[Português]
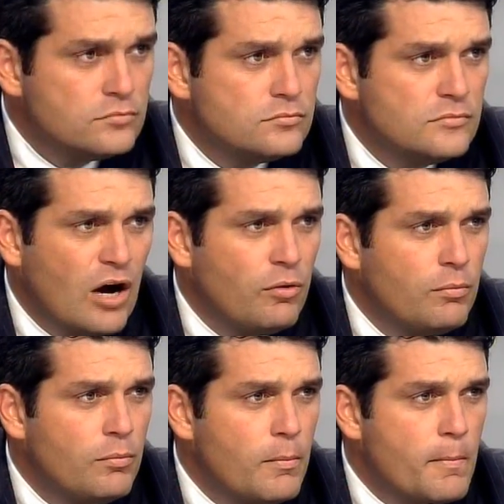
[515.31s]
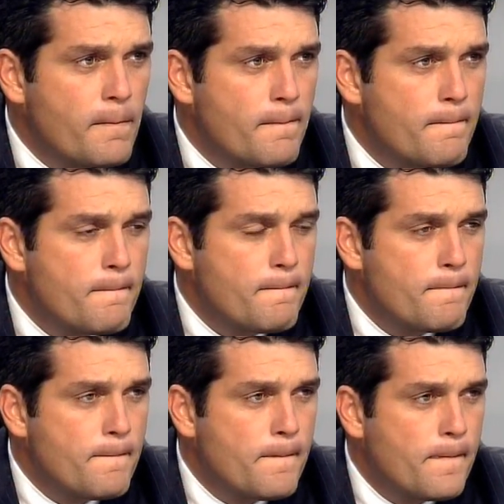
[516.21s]
Quer dizer, nós estávamos juntos,
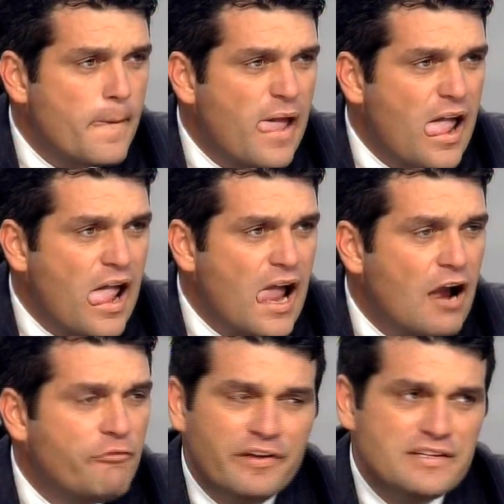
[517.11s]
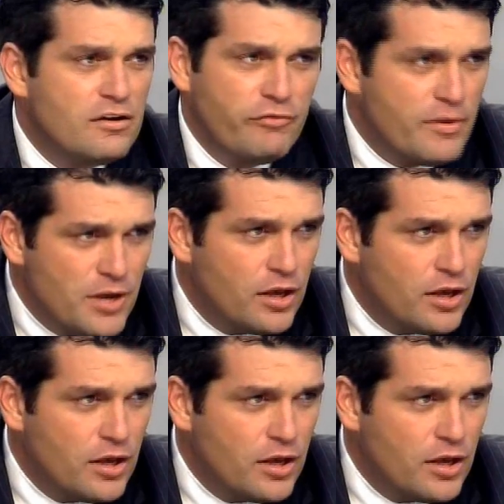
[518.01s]
tá lá foi sua. O Friedrich não, não foi minha.